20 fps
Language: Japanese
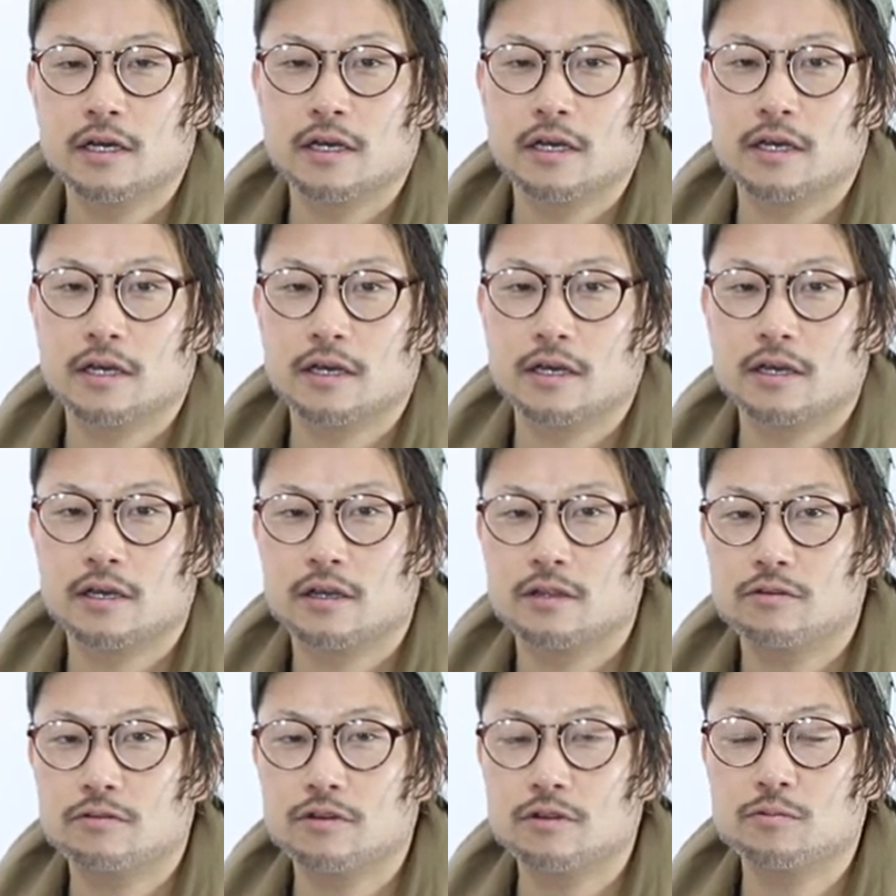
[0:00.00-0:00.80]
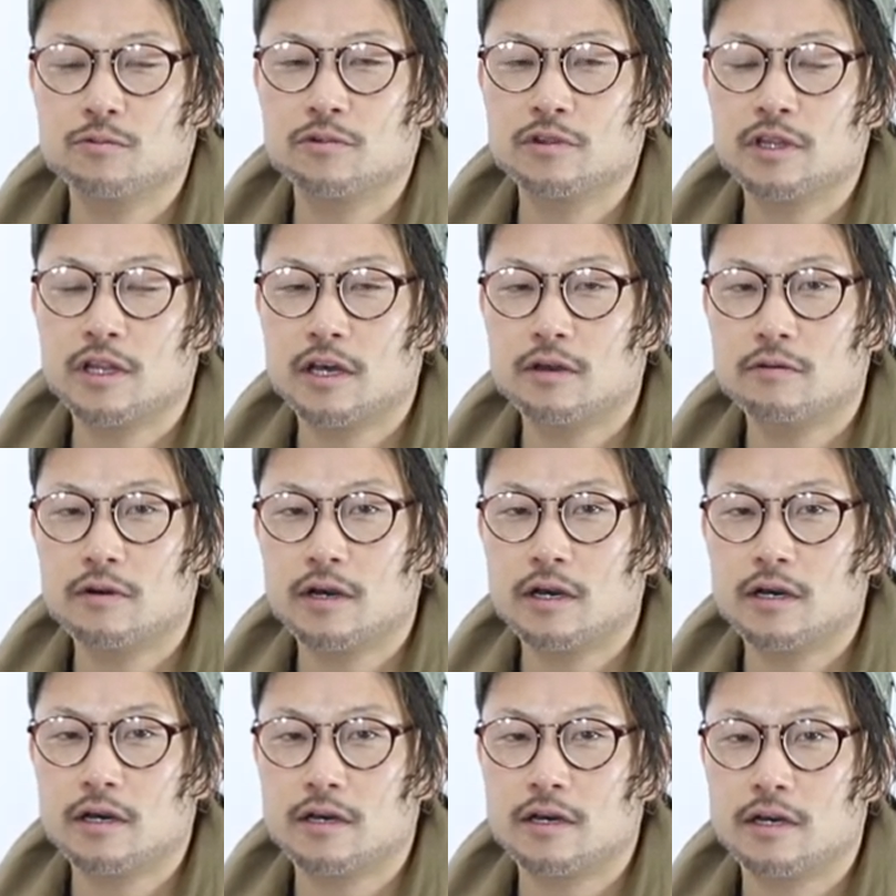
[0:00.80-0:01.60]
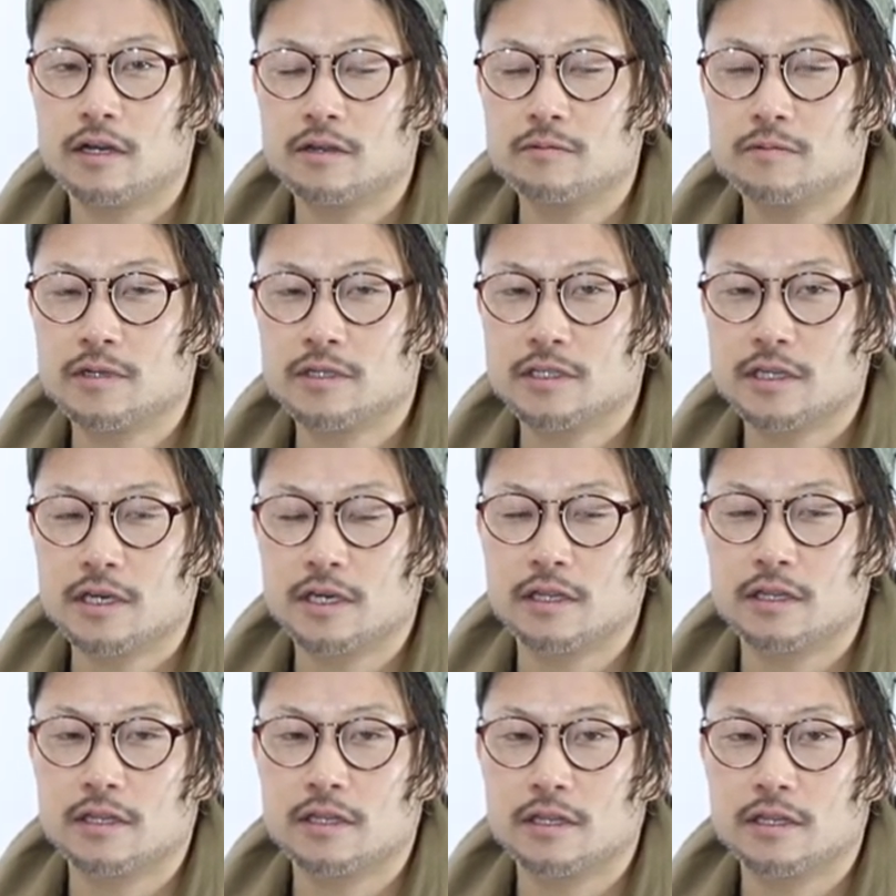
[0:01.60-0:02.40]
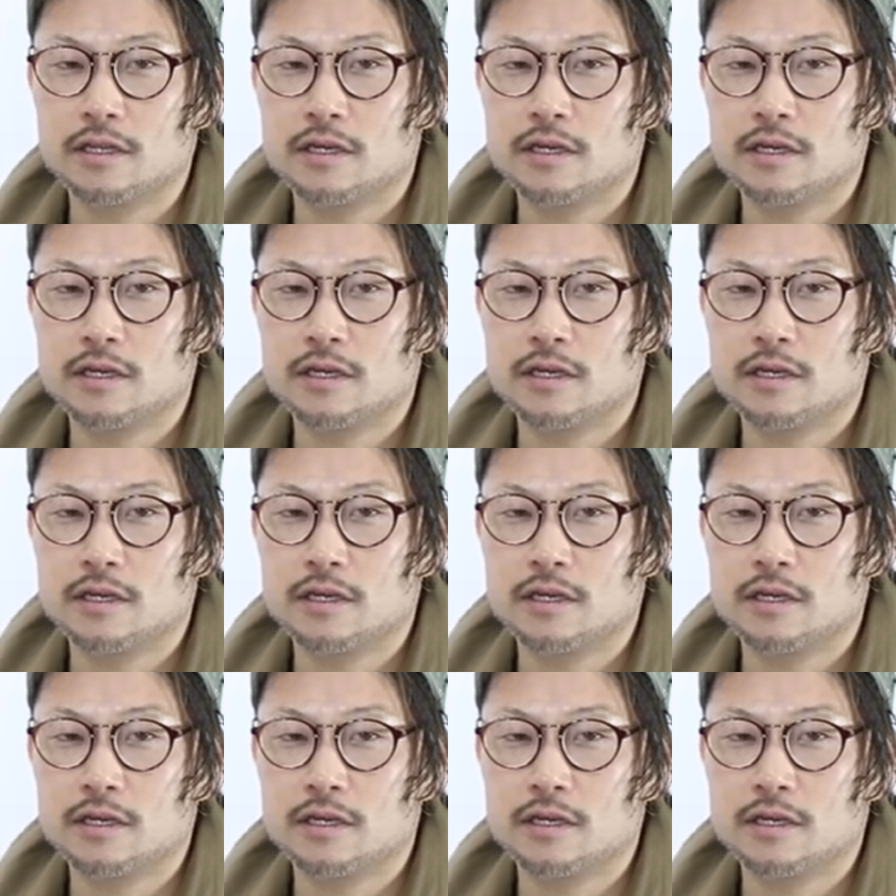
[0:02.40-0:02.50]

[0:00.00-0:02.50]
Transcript: えー、特に問題はありません。